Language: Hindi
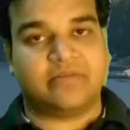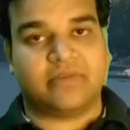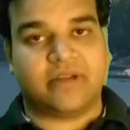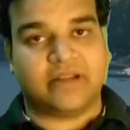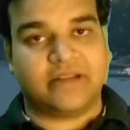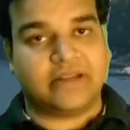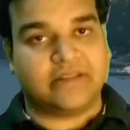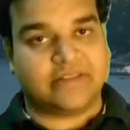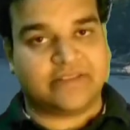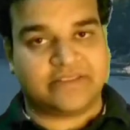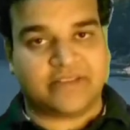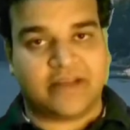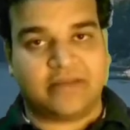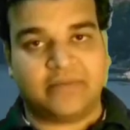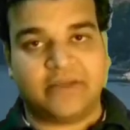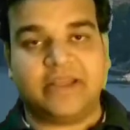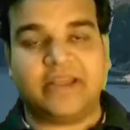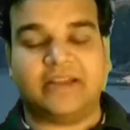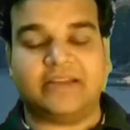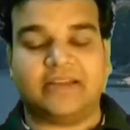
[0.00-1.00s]
वृद्धावस्था
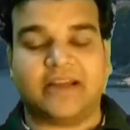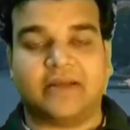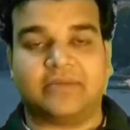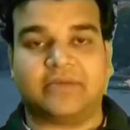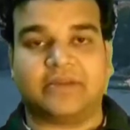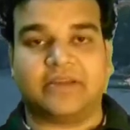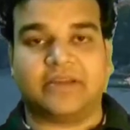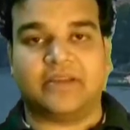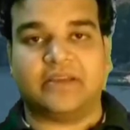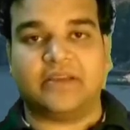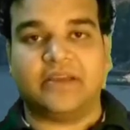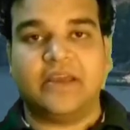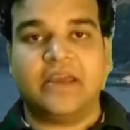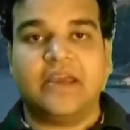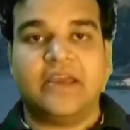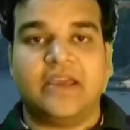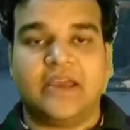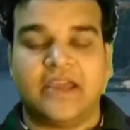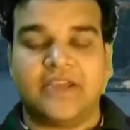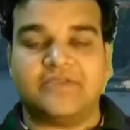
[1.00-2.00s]
में यानी आपकी
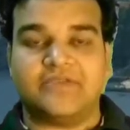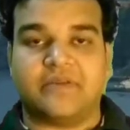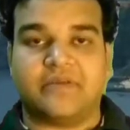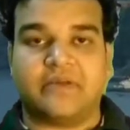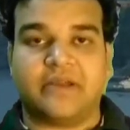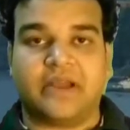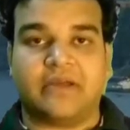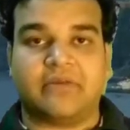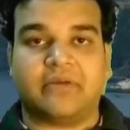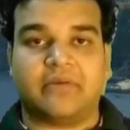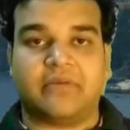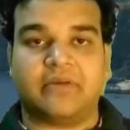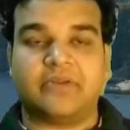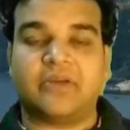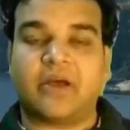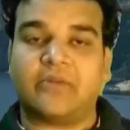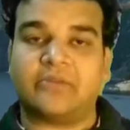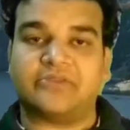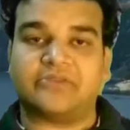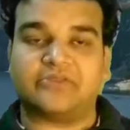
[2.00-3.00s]
एज फिफ्टी अब है
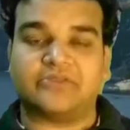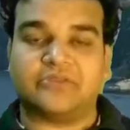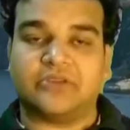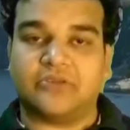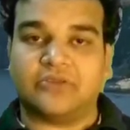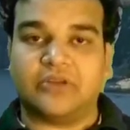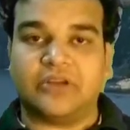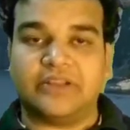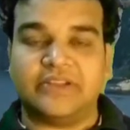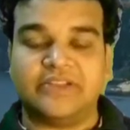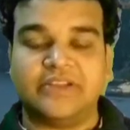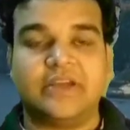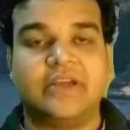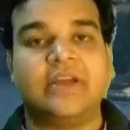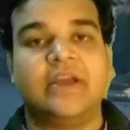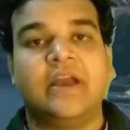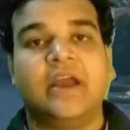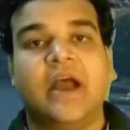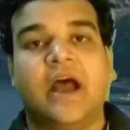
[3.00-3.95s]
तो आप इसको जरूर लीजिए